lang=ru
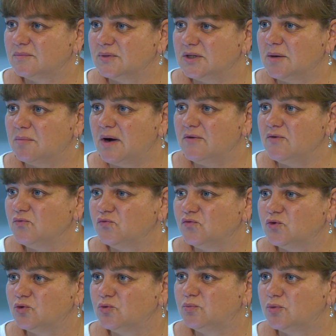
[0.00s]
мы добавим
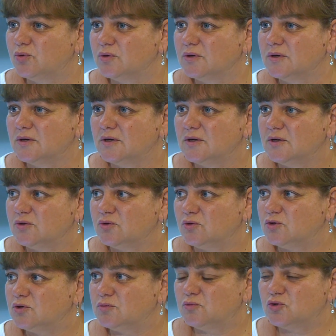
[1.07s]
в группу.
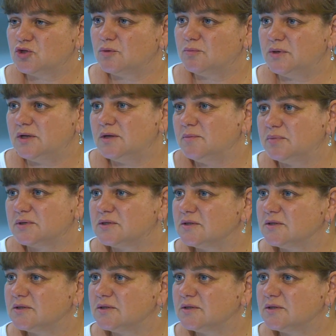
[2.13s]
То есть можно прийти по